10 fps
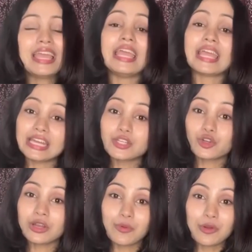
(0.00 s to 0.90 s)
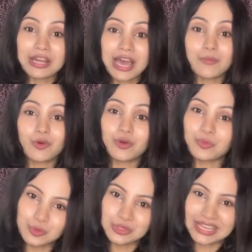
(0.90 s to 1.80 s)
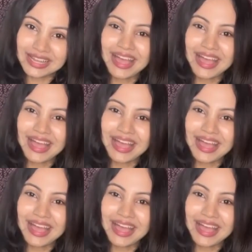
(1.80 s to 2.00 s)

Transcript: এখানে সোনাবুর নাম হলো পূজা